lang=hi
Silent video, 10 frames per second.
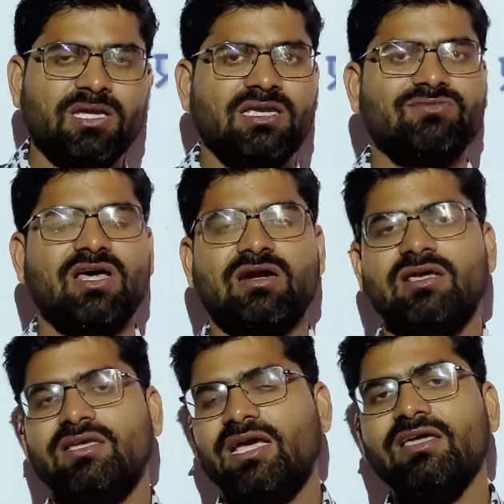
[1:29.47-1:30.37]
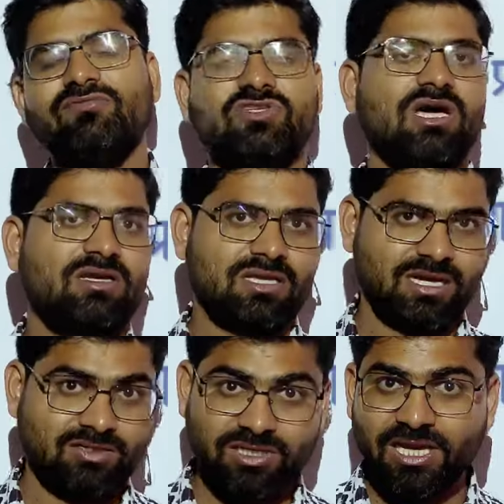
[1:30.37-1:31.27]
की अवधारणा क्या है विचार क्या
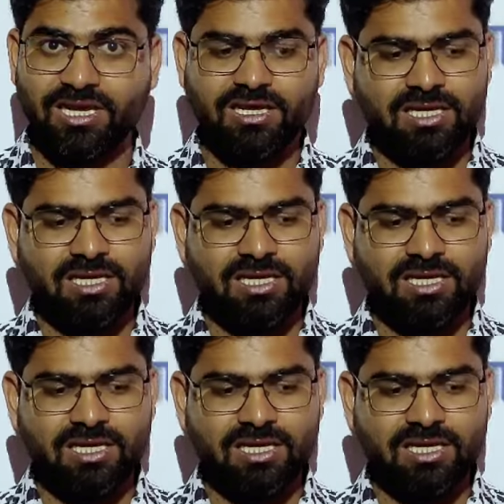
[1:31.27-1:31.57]
ठीक है